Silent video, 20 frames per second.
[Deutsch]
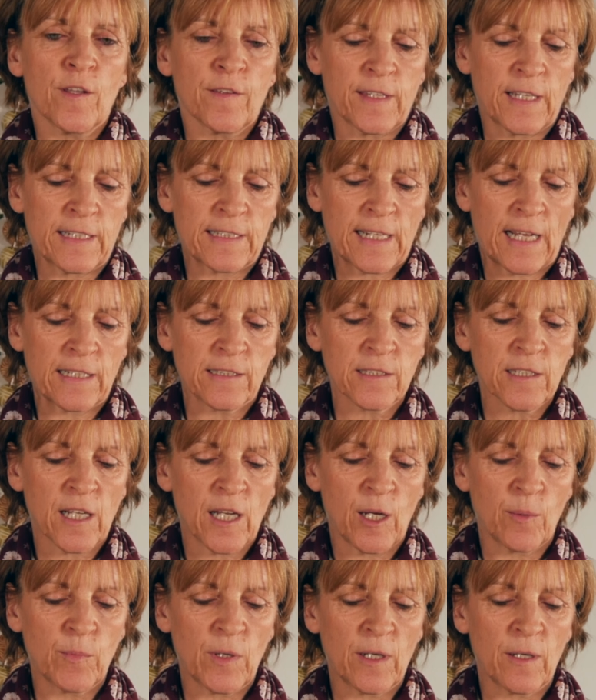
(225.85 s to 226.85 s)
denn dann
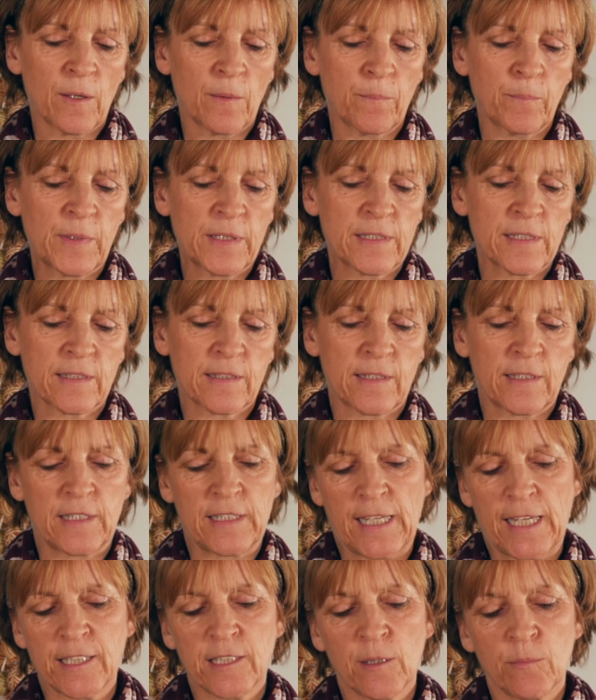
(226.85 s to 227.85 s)
kann man mit
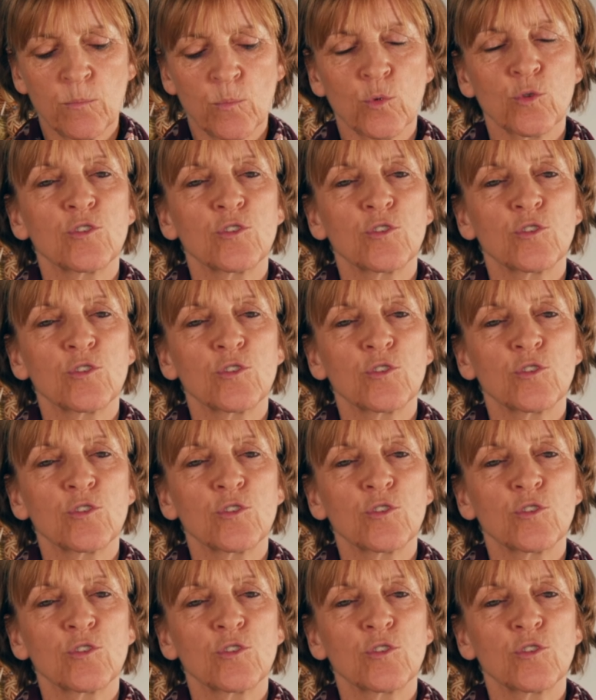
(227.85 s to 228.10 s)
jedem